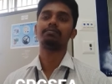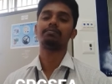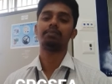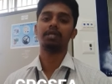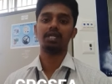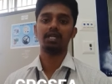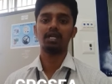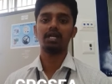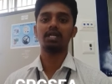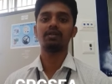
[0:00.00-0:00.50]

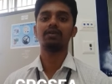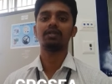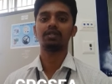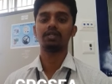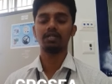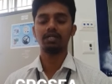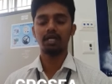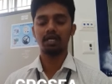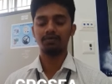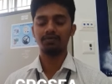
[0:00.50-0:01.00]
பின்னாடி
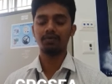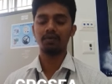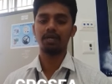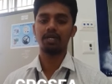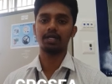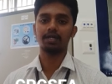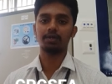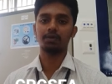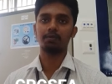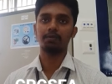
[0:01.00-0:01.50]
வந்து
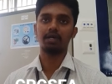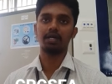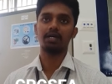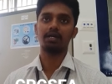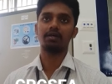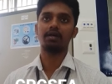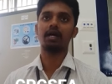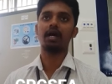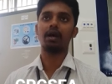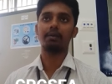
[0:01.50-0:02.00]
ஹெல்ப்ஃபுல்லாக இருக்குமா
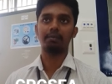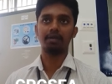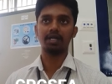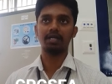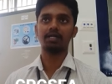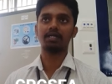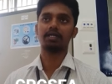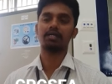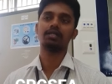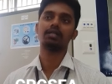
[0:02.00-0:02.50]

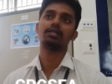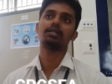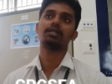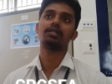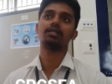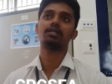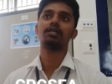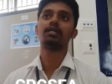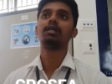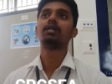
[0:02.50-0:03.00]
அப்படிங்கிறத
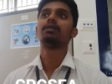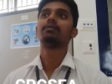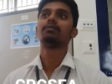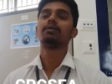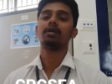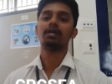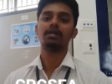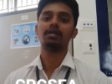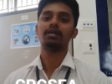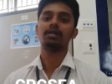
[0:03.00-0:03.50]

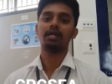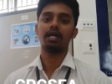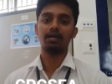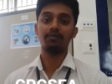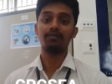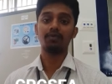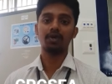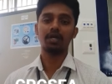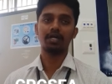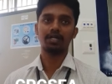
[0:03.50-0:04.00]

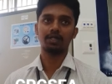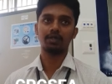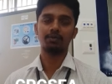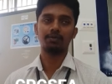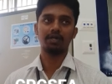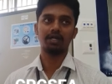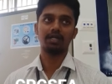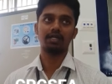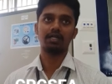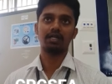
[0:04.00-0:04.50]
ஹெல்ப்ஃபுல்லாக
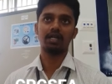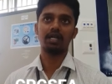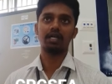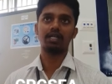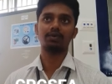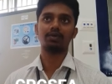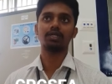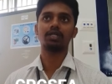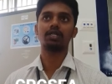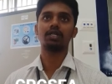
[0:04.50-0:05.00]
இருக்குமா இல்லை
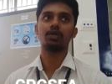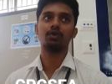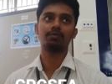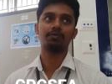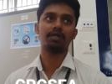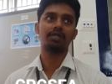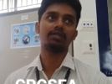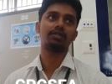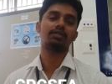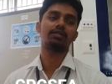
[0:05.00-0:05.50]
அது வந்து
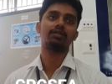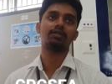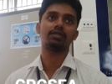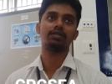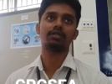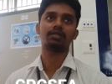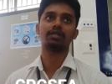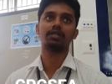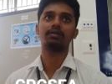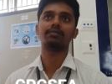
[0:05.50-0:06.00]
ஹியூமன்
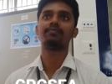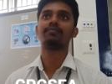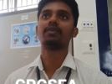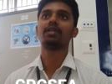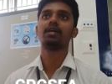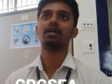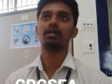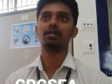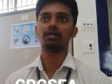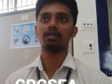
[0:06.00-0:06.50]

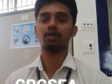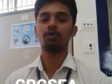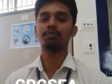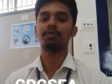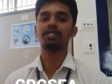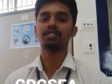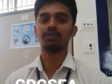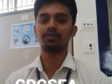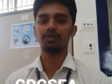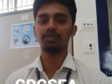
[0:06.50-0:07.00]

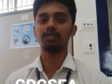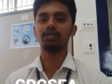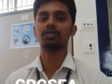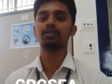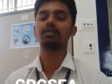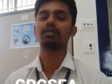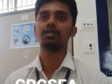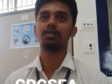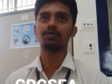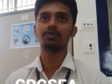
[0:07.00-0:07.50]
ஹியூமன்ஸ்க்கு
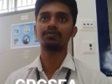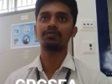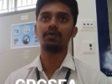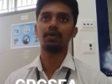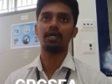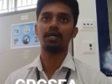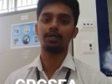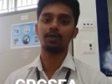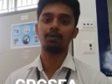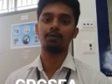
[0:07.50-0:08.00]
வந்து
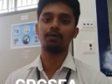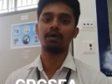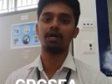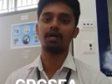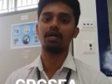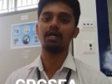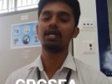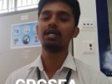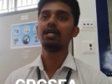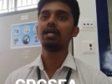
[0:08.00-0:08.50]
யூஸ்ஃபுல்லாக இருக்குமா
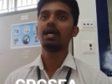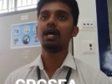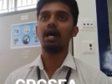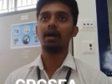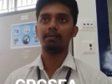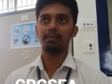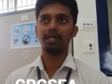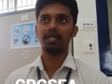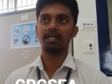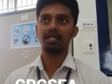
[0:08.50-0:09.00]

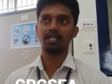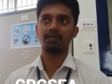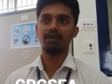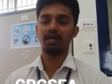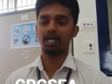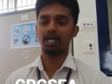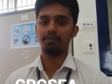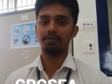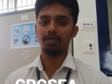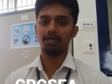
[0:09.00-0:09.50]
அப்படிங்கிறத
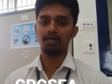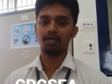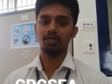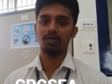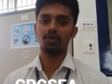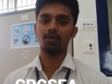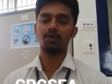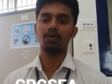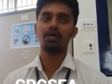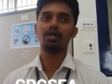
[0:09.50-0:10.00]
வேலிட்
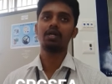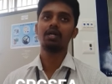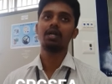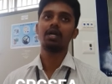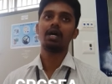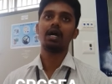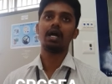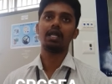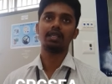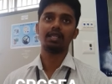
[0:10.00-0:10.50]
பண்ணுறதுக்கும்
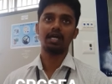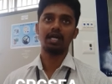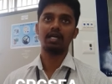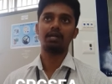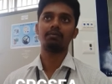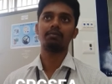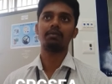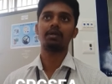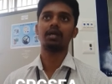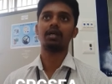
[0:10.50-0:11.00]
அந்த
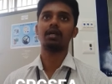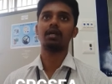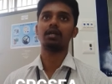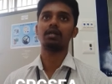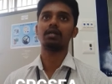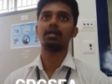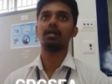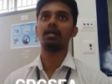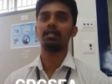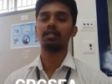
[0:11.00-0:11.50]
அனிமல்
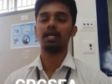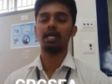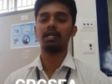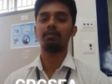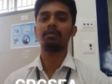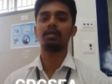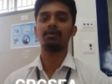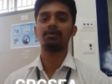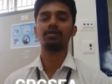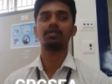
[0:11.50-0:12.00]
அந்த
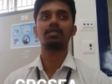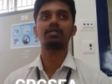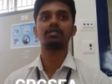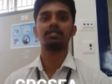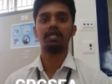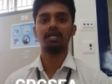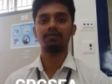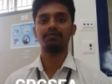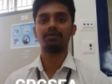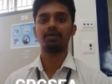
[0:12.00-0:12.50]
அனிமலை வந்து
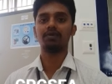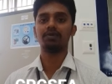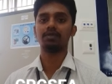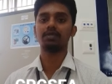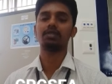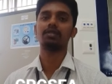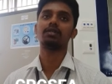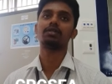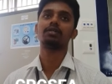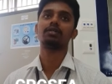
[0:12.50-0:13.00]
சேஃபாக
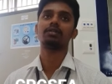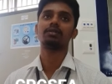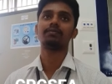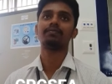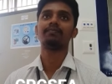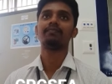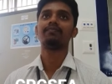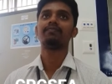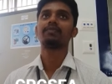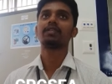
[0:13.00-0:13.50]
வந்து
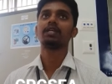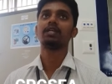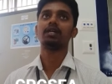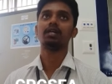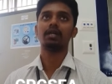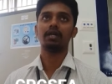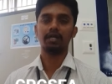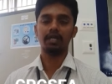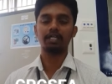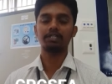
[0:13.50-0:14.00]

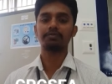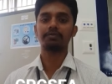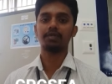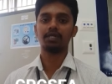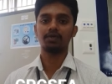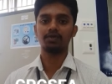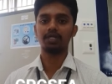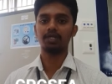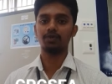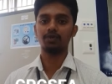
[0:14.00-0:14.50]

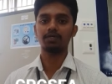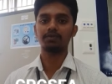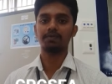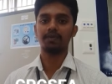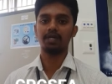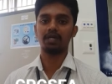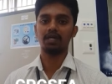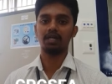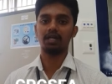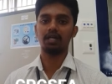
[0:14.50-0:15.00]
எக்ஸ்பெரிமெண்ட்டுக்கு வந்து யூஸ்
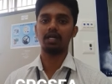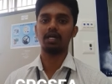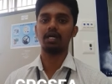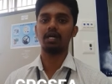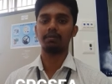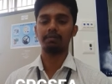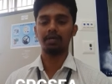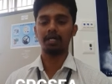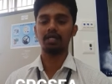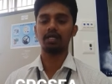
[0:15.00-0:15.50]
பண்ணுறாங்களா
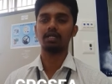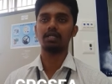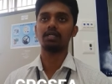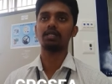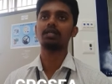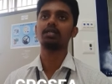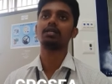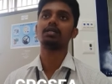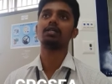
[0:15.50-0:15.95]
அப்படிங்கிறத